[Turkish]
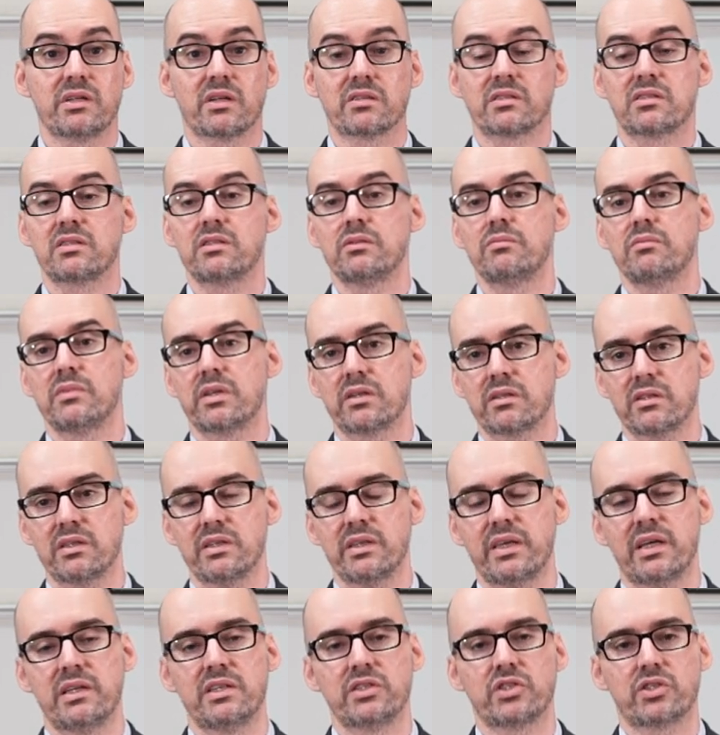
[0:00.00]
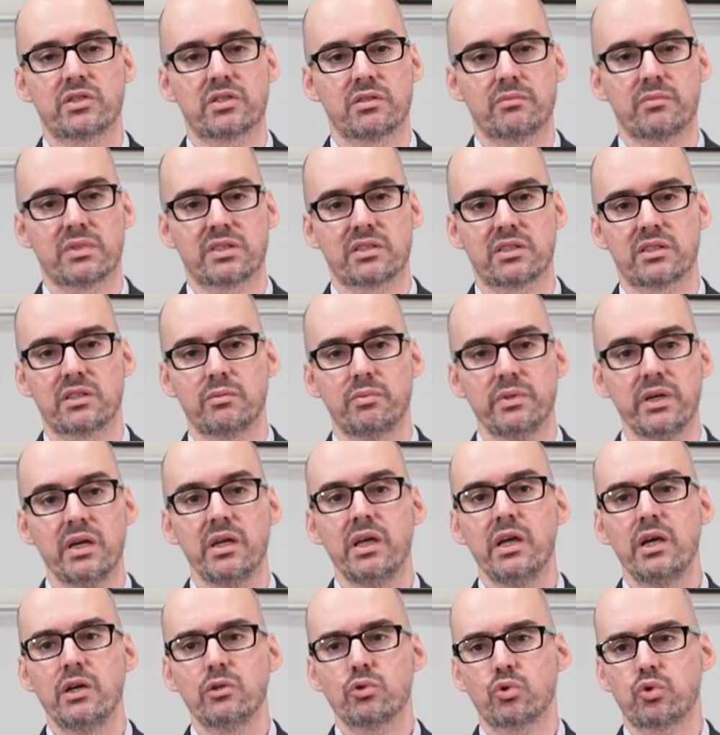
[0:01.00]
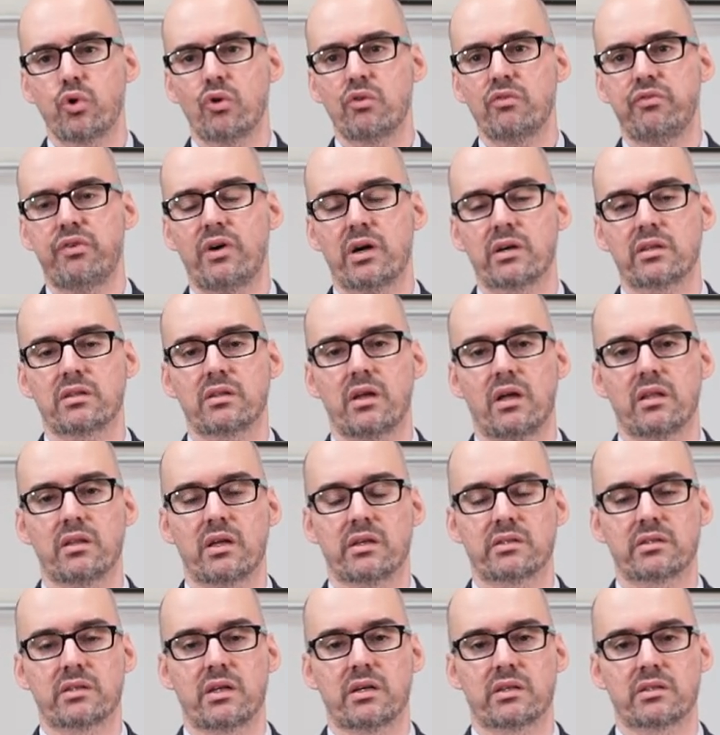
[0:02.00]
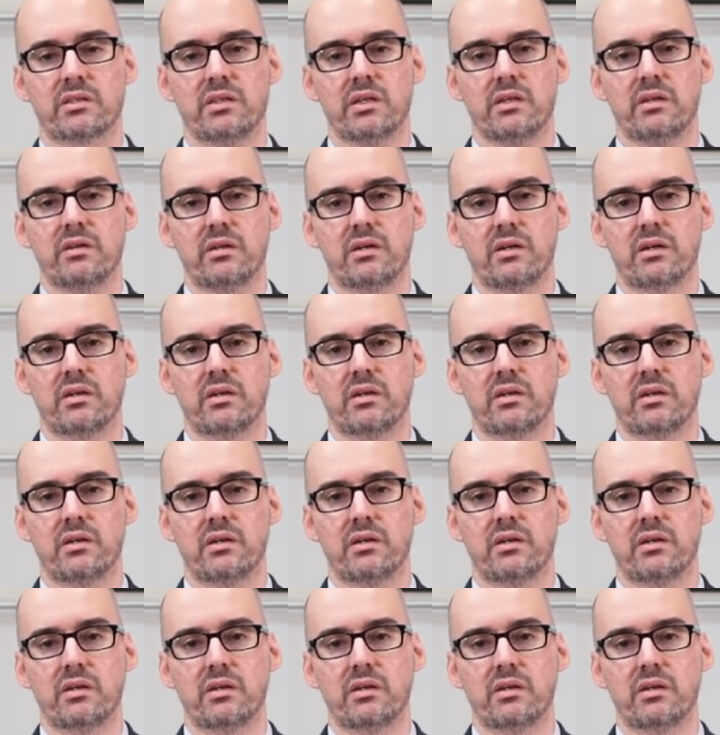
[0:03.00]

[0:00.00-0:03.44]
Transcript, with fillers: yazılımlarının geliştirilmesi gibi çok farklı alanlarda